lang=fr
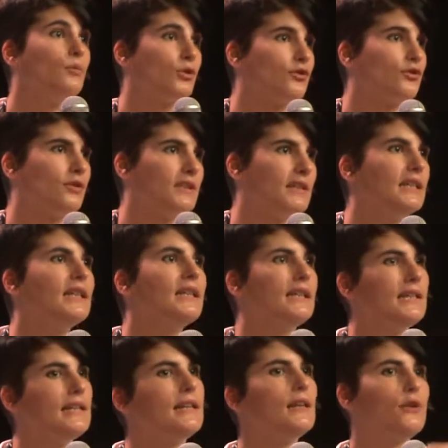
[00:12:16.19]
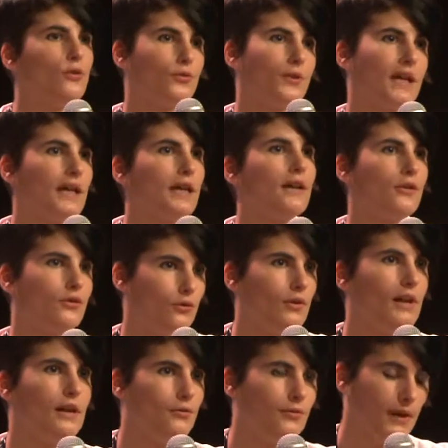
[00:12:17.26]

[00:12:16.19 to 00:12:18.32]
mentionné qu'il est le frère de la